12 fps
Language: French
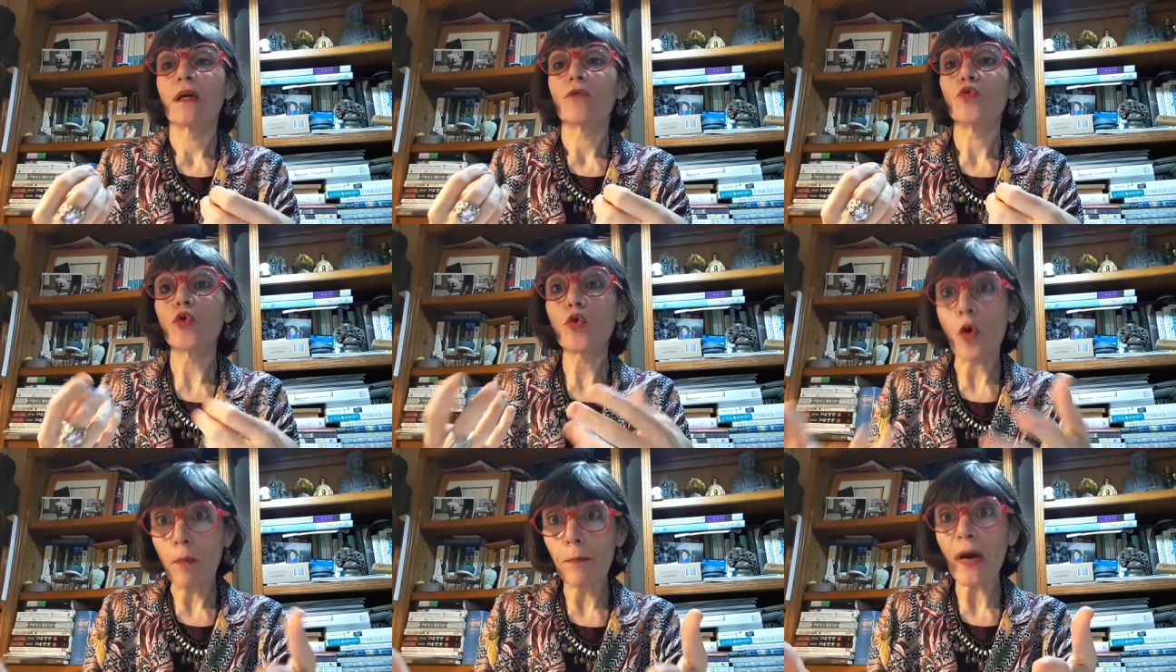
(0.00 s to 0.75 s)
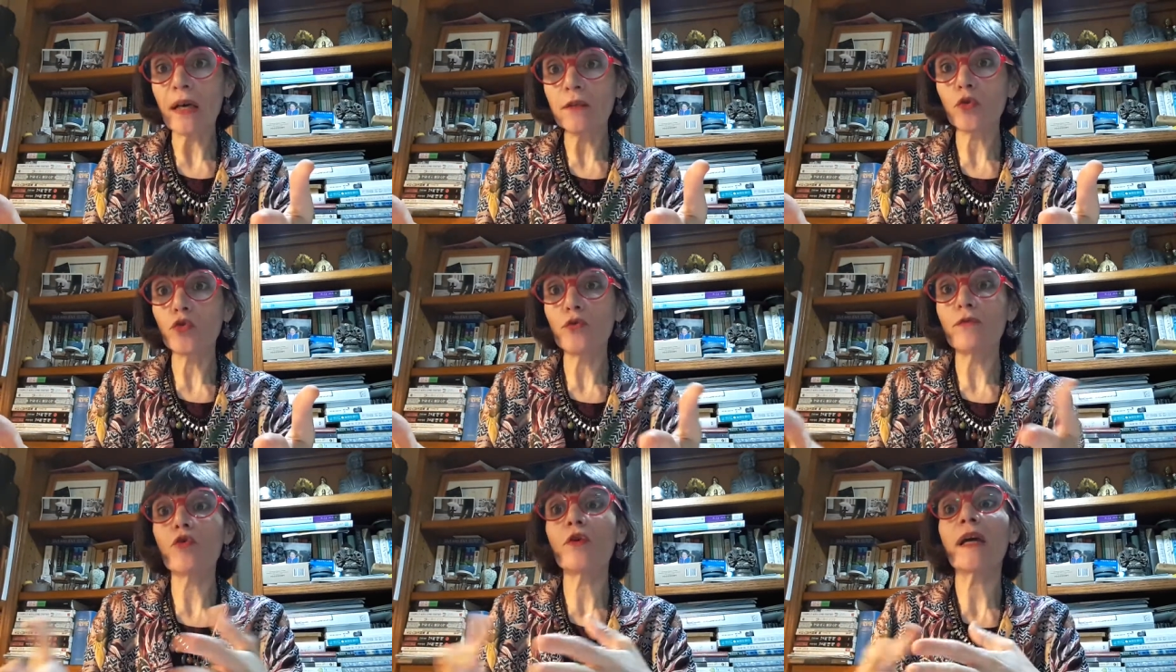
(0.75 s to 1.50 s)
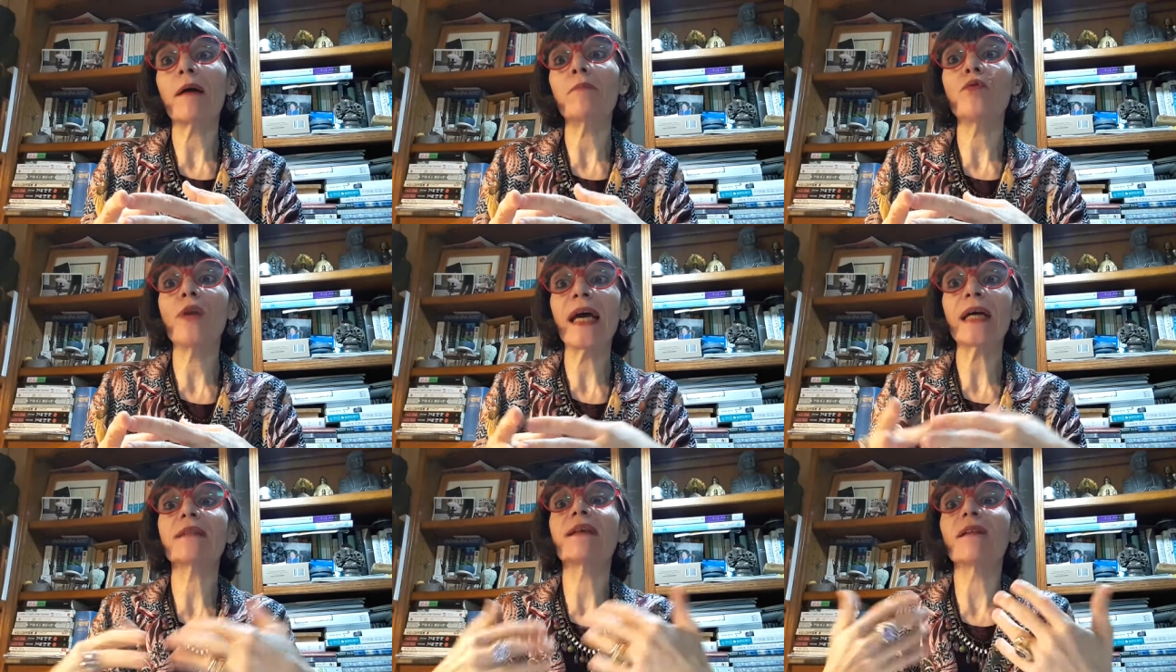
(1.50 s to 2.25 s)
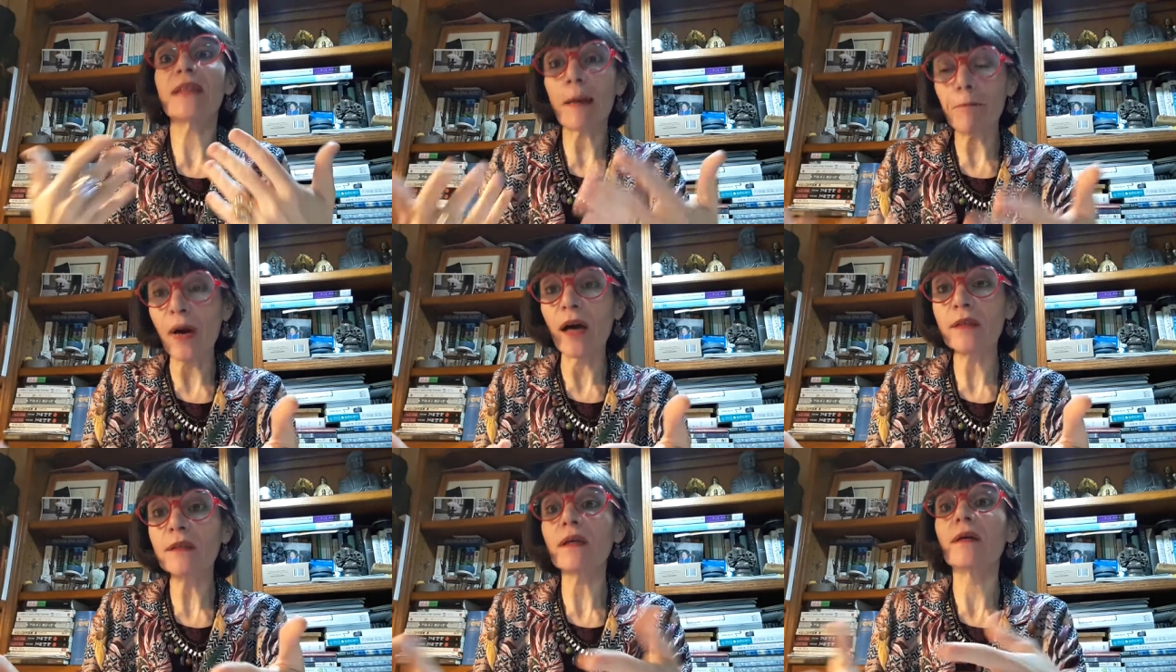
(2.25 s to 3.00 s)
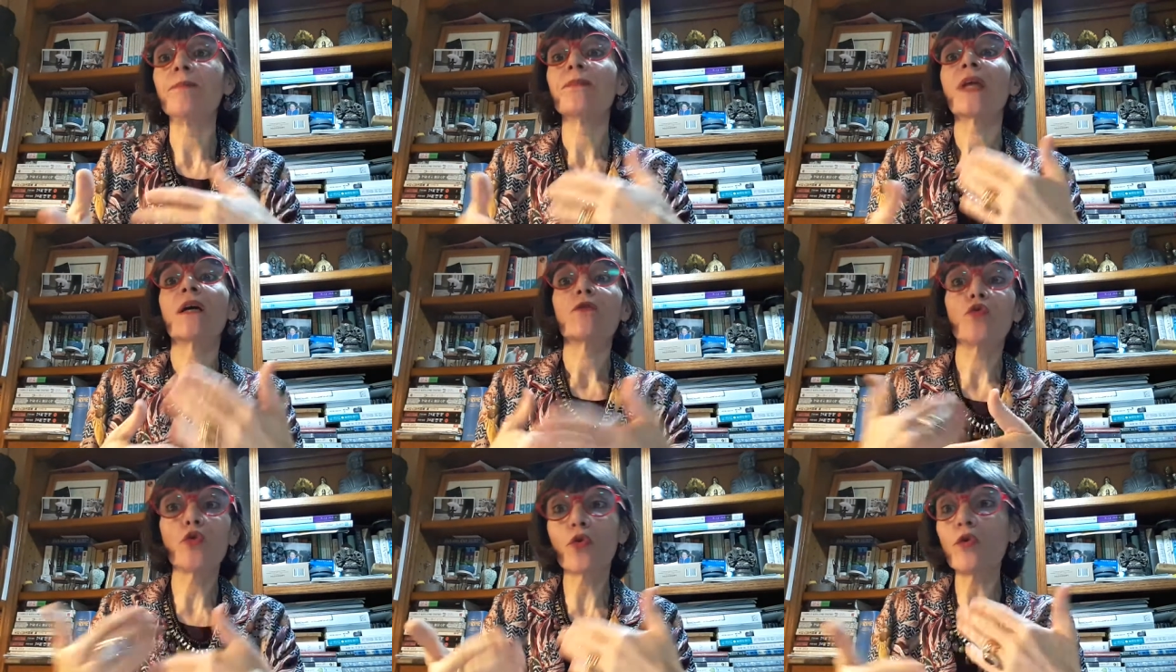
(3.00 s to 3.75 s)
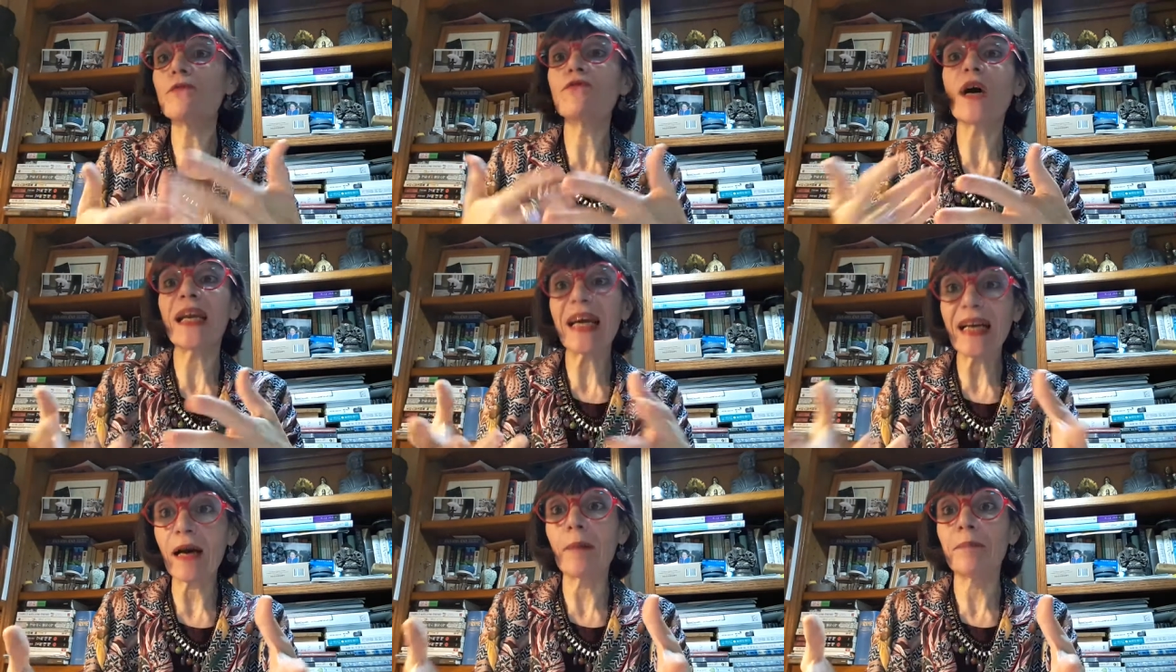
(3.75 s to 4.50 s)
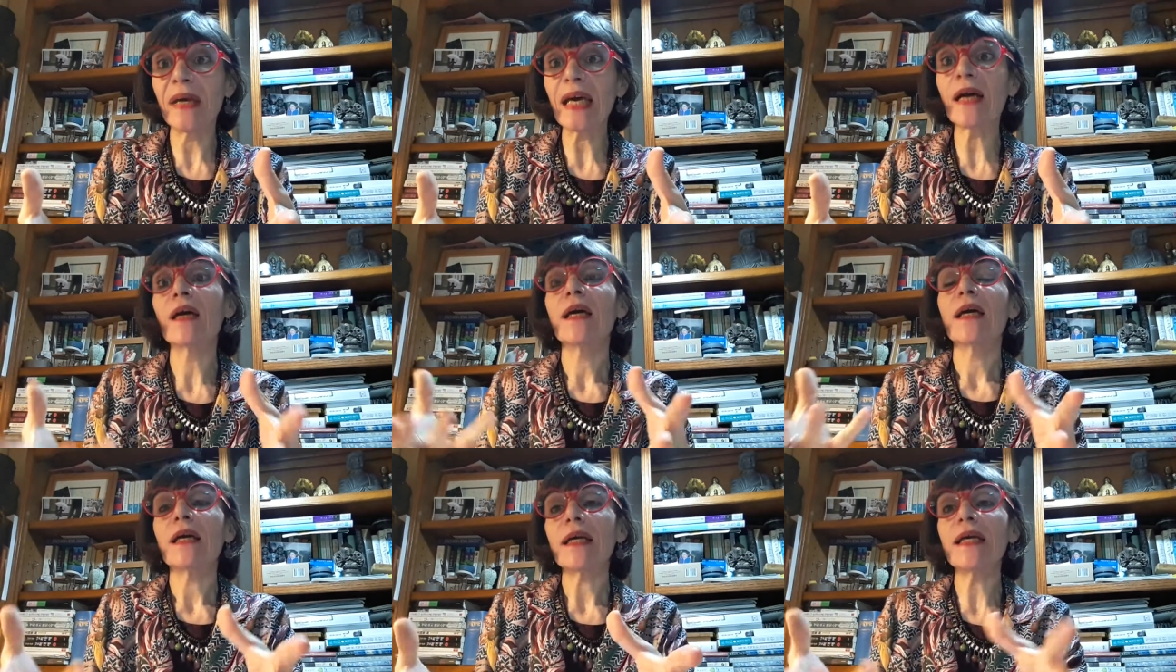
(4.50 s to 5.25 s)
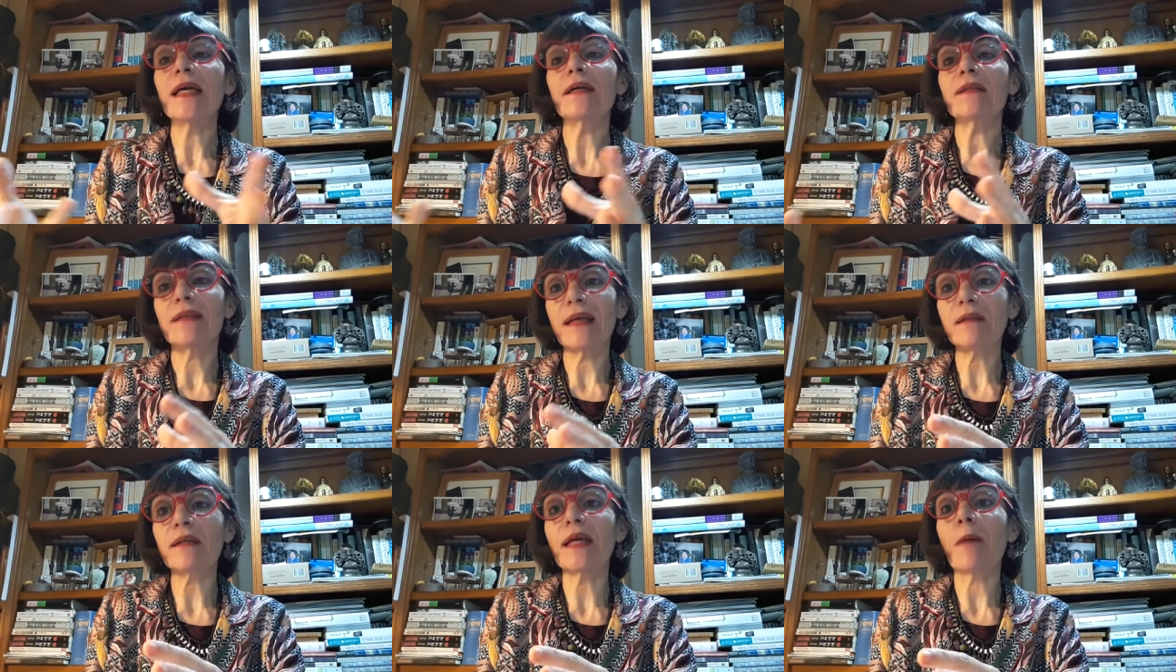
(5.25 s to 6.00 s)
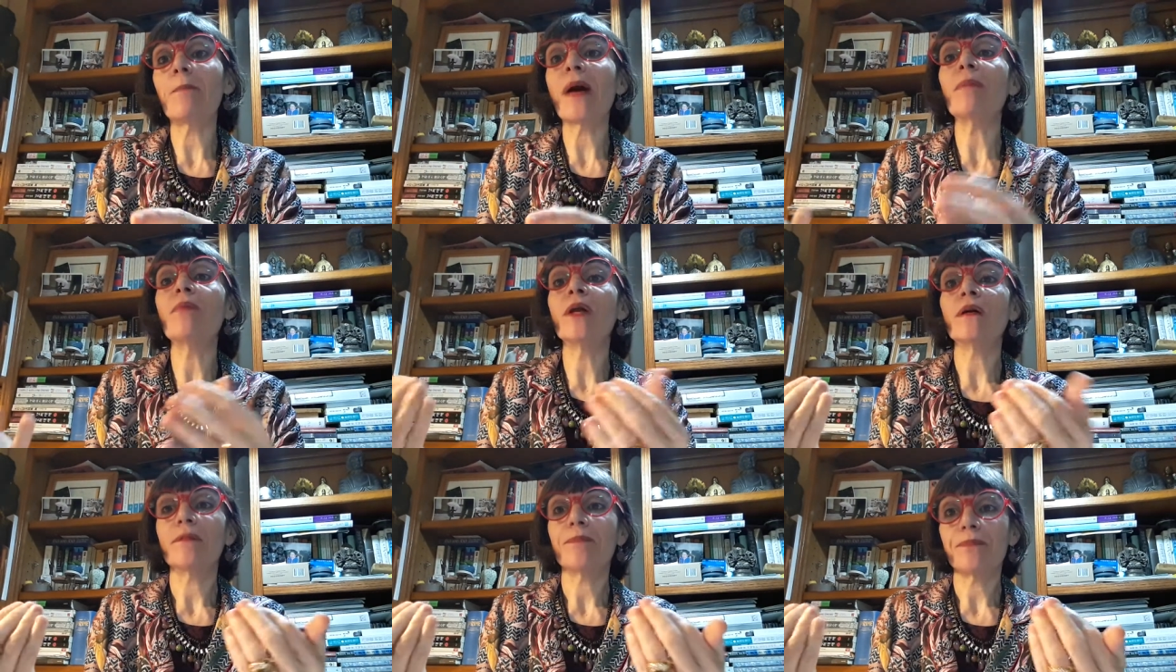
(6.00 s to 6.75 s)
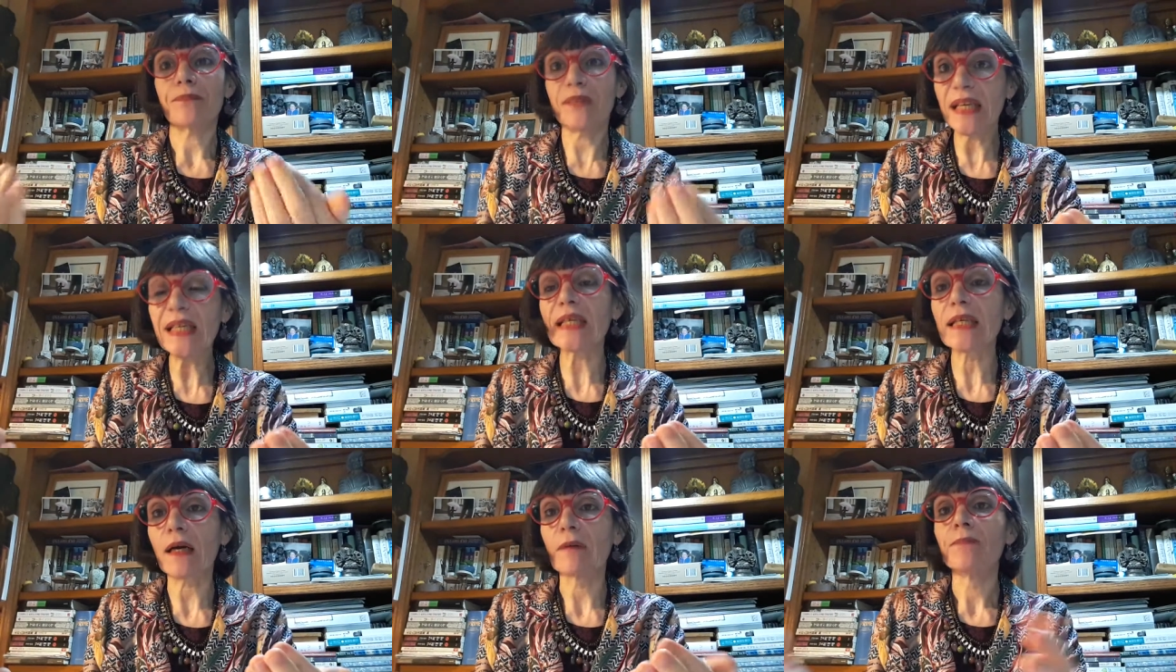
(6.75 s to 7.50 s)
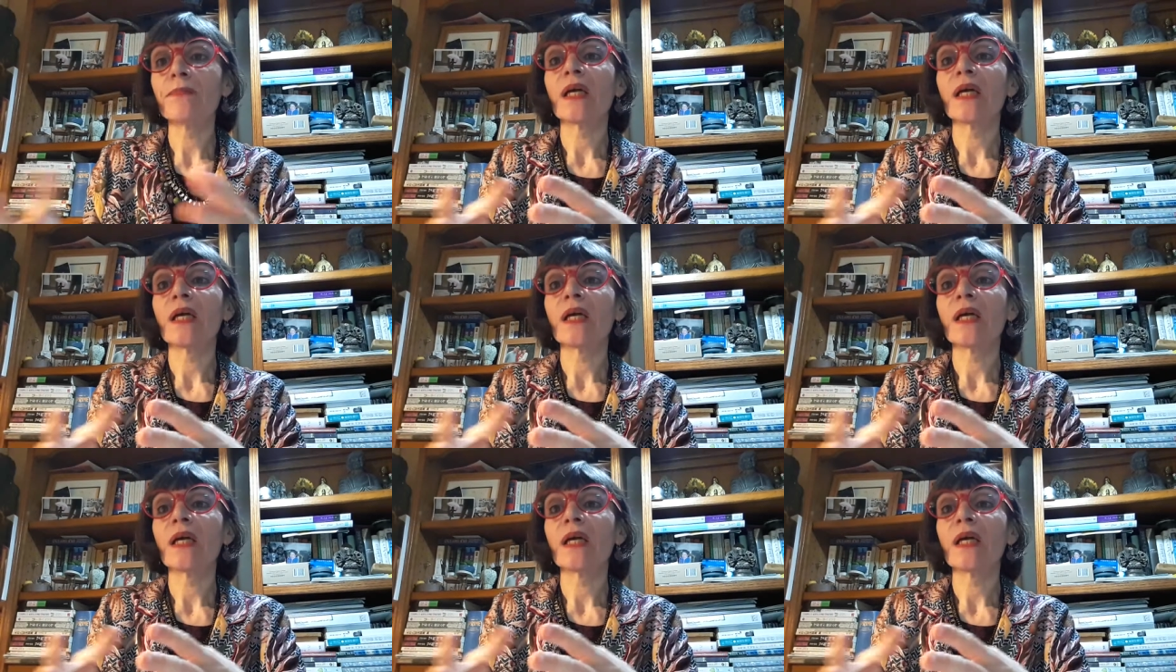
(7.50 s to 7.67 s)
de comprendre du vocabulaire, d'en apprendre, de revoir la grammaire et d'être capable d'écrire.